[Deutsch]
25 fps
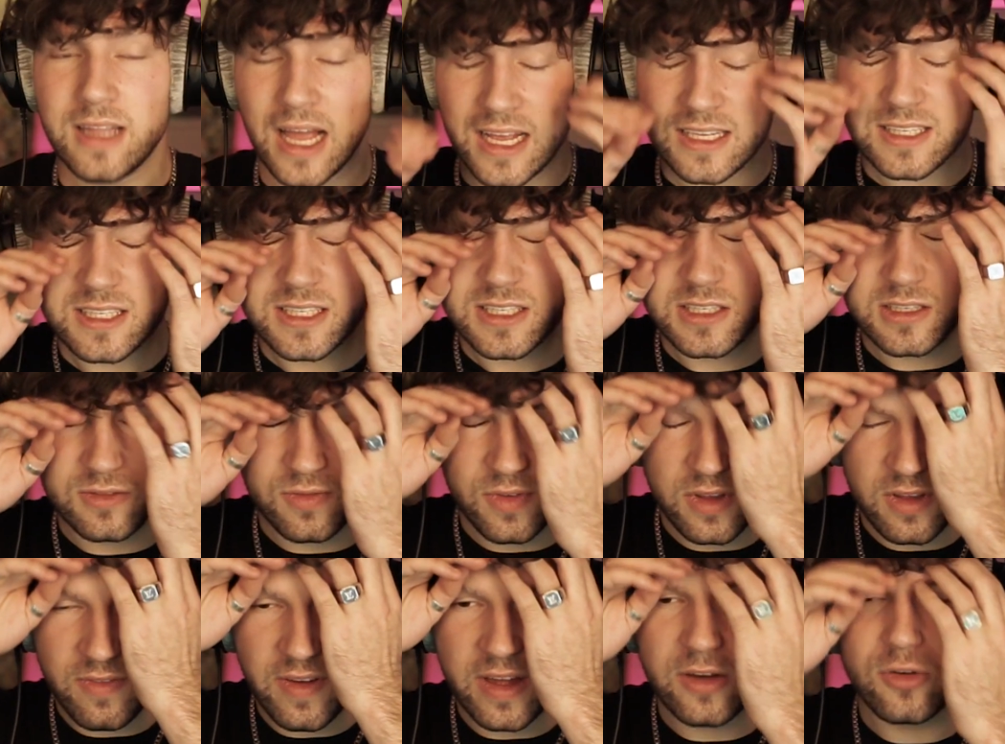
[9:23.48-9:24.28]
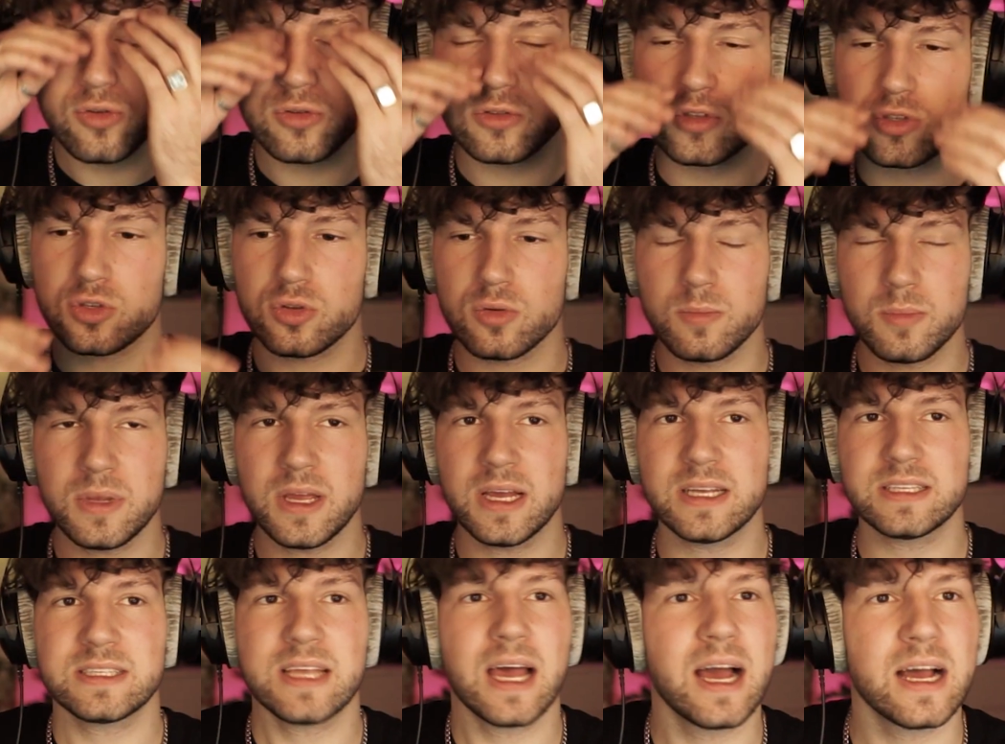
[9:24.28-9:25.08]
Das ist wie wenn du zu
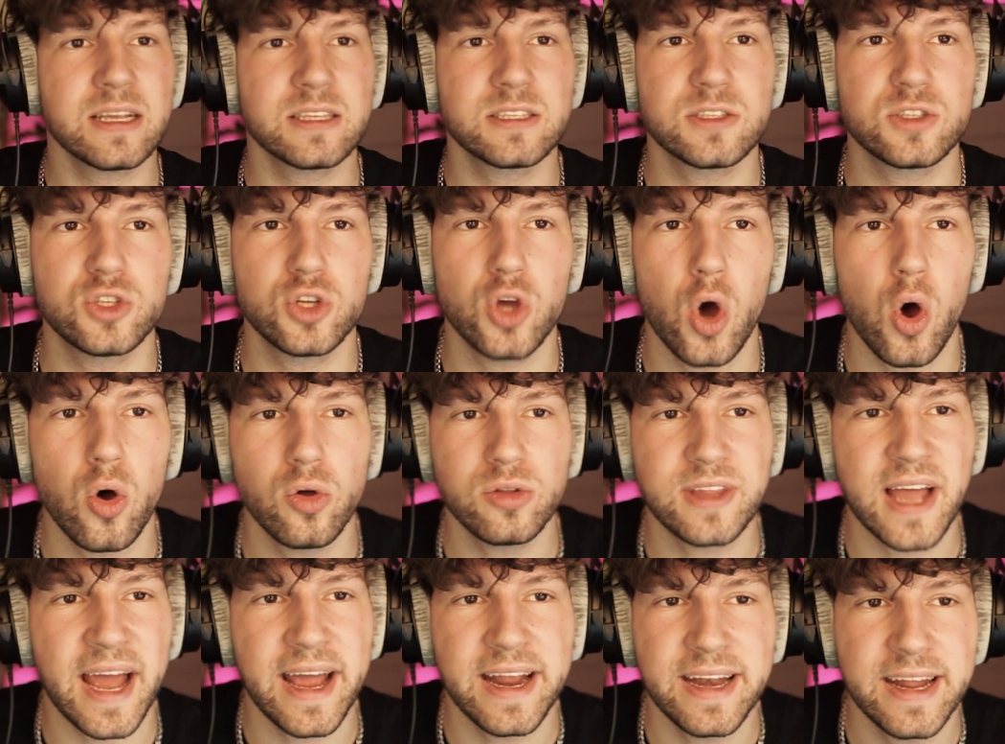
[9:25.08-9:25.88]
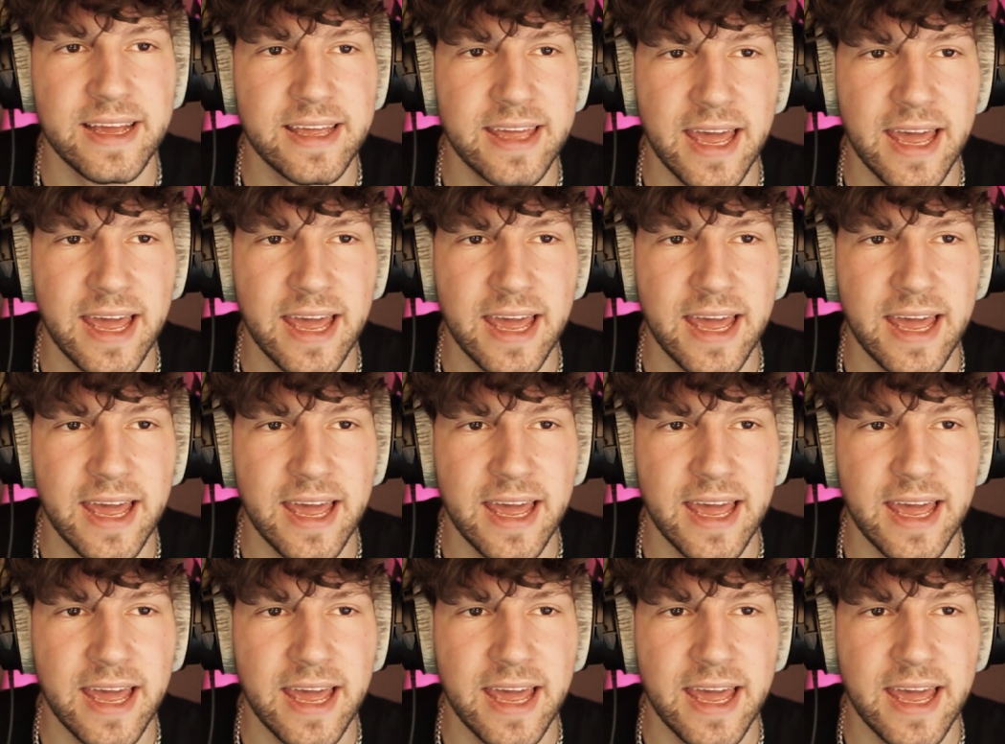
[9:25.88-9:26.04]
mir sagst, yo, deine